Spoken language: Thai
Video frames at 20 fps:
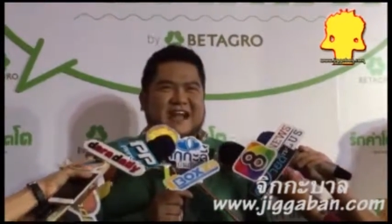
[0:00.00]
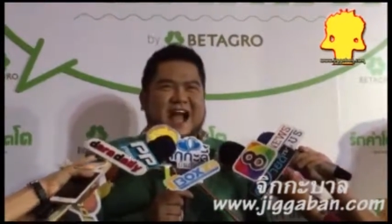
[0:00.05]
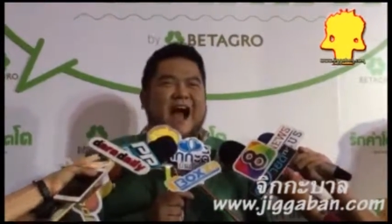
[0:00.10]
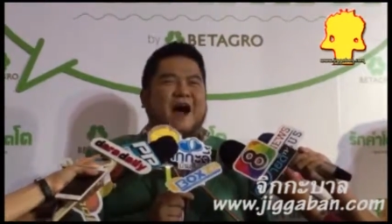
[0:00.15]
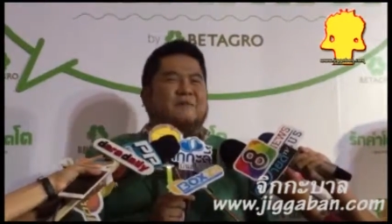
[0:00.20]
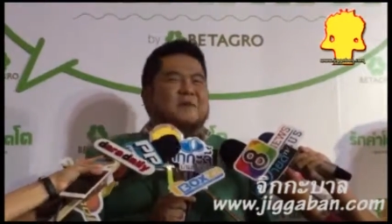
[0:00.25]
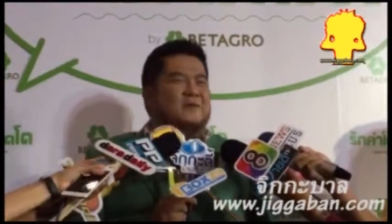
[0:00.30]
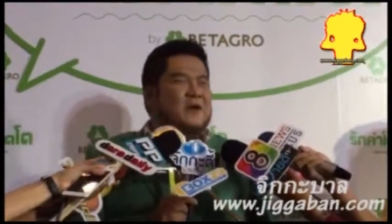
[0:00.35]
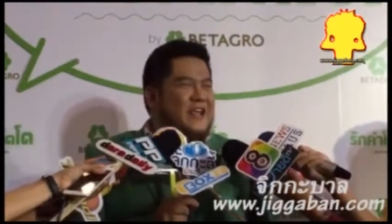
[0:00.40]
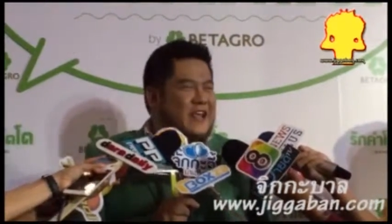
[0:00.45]

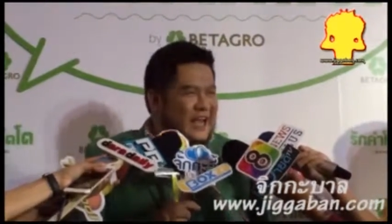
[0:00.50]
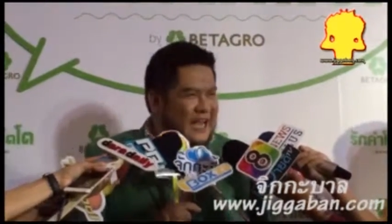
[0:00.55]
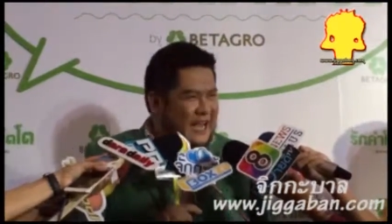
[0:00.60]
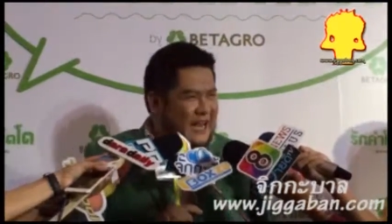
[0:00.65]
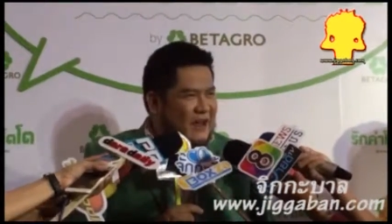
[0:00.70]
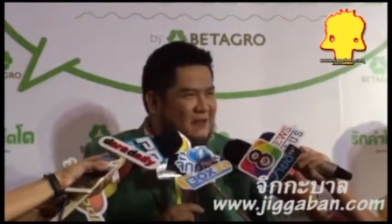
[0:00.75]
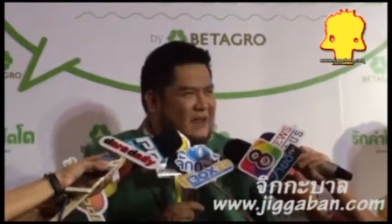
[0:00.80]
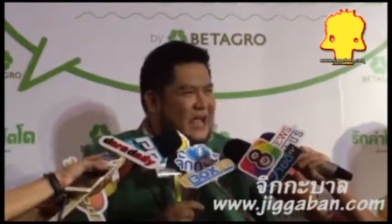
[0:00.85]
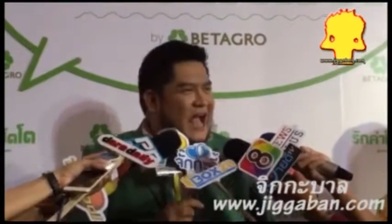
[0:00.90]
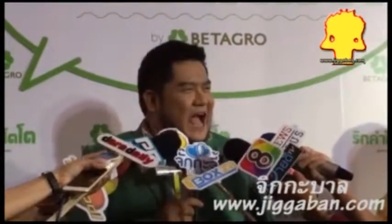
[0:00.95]
เอาเป็นว่าอย่างนี้
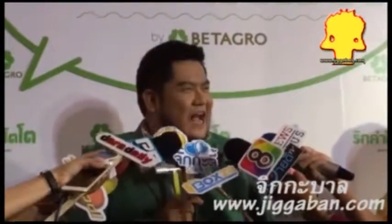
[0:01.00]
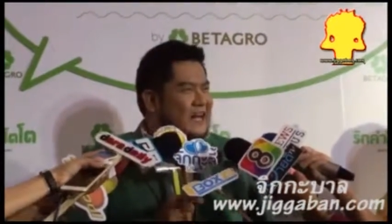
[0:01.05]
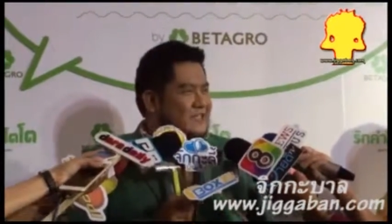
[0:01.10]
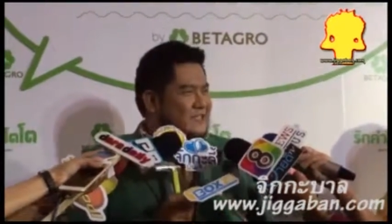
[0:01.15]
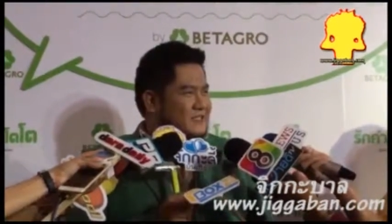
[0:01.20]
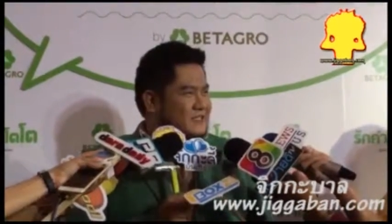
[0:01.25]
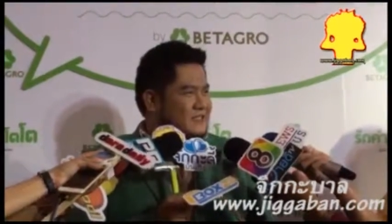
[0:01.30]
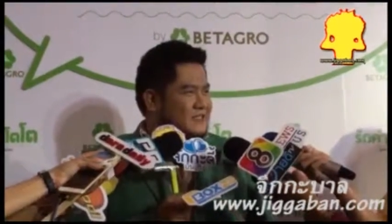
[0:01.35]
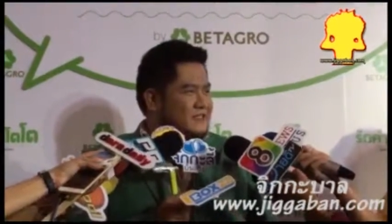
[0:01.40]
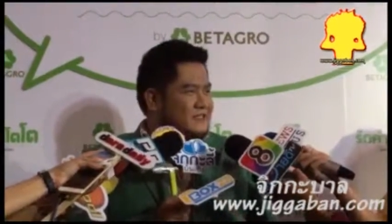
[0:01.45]
แล้วกัน
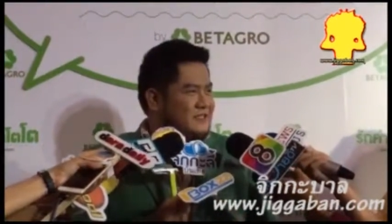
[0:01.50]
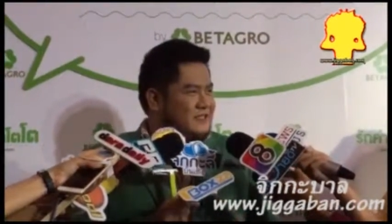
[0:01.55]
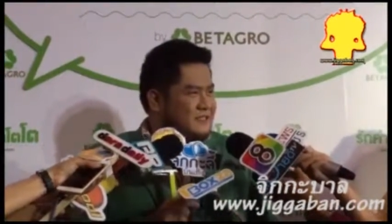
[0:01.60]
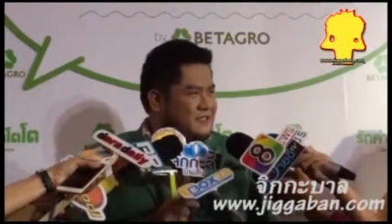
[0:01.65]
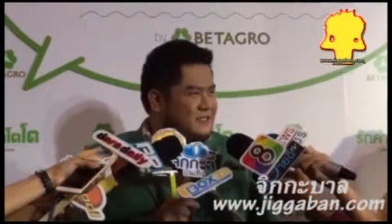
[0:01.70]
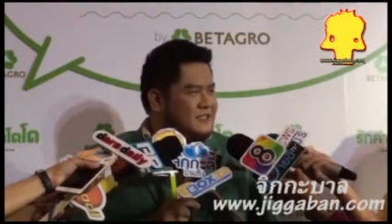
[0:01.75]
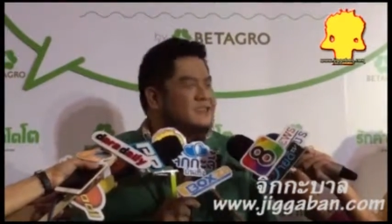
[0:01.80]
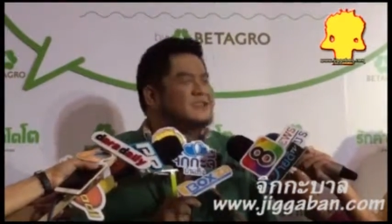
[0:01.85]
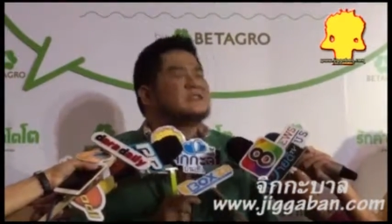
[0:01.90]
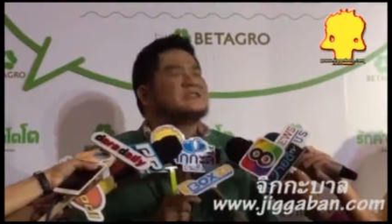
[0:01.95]

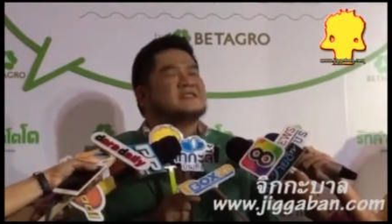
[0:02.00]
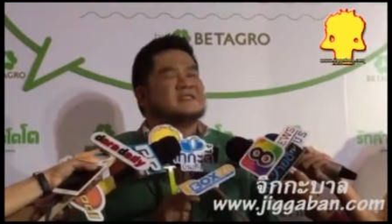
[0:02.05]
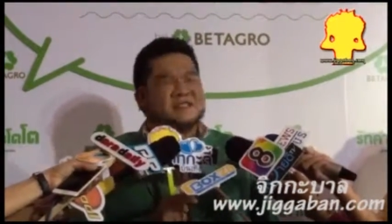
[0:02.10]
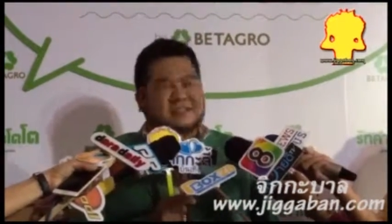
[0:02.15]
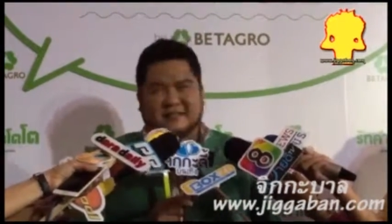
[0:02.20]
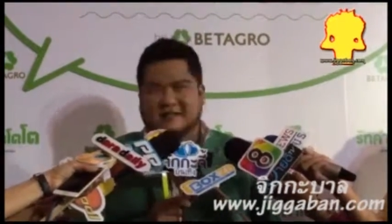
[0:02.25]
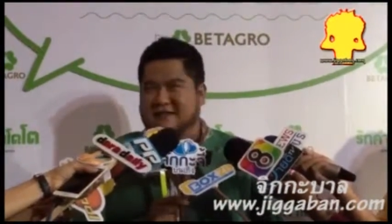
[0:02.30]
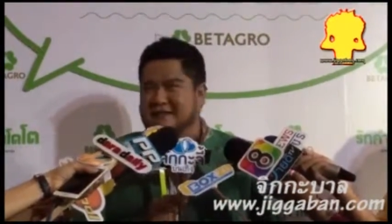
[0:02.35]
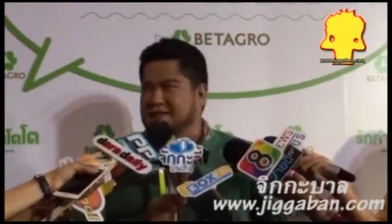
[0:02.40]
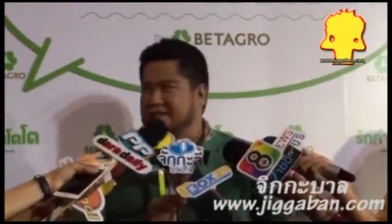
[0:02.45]
อืม